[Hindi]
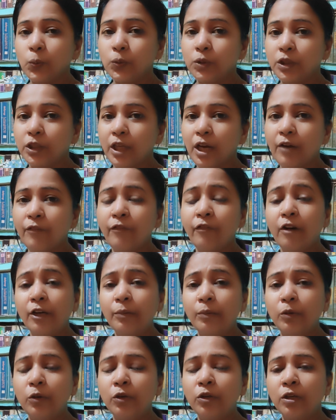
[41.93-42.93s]
जी हाँ
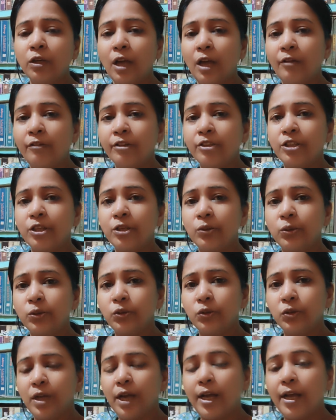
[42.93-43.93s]
वन मोर एविक्शन हो
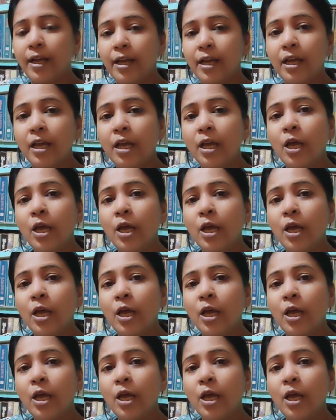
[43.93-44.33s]
चुका है